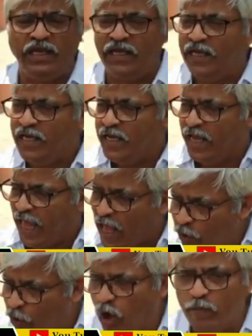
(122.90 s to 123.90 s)
দিয়ে
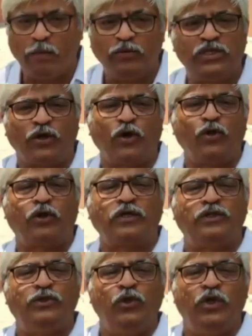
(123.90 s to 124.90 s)
এইগুলোর ব্যবস্থা করা
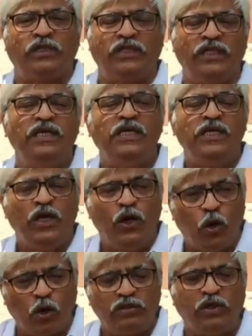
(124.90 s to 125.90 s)
দরকার ছিল যাতে
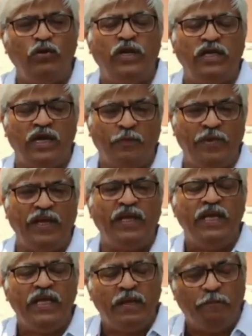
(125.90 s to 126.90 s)
লকডাউনের নামে
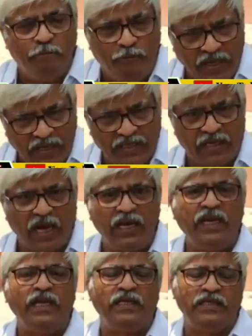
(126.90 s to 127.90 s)

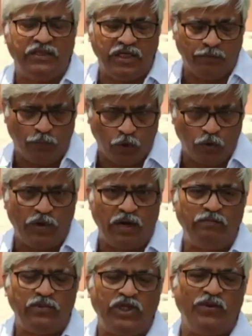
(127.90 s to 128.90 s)
বিজ্ঞানিক যে
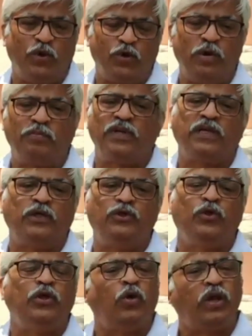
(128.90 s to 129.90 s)
মনোভাব সেই মনোভাবটা
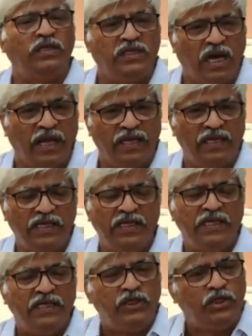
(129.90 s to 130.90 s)
কার্যকরী করা যায়
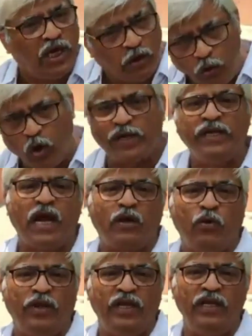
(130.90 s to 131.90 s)
সেগুলোকে না
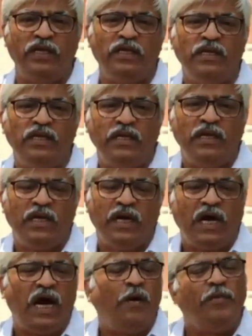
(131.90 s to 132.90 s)
করে
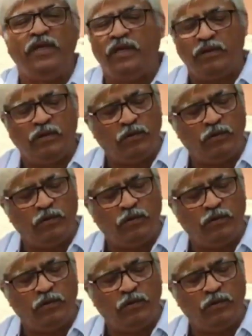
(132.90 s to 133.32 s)
আমি